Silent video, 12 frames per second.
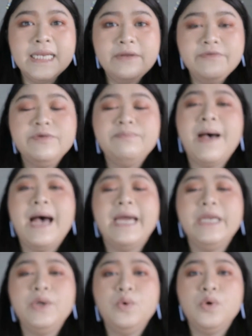ริมฝีปาก
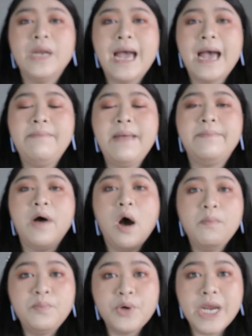ให้ดูนะคะแบบอ
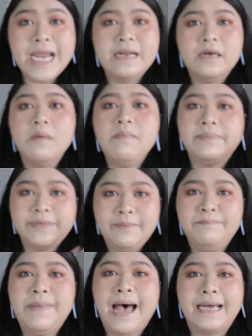อมเบรแล้วก็แบบเต็ม
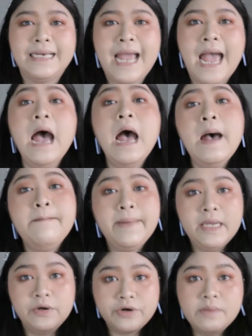ปากนะคะไป
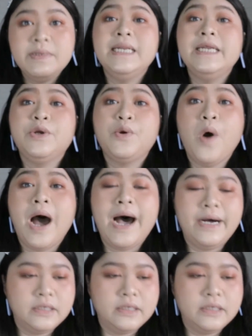เริ่มกันเลยดีกว่า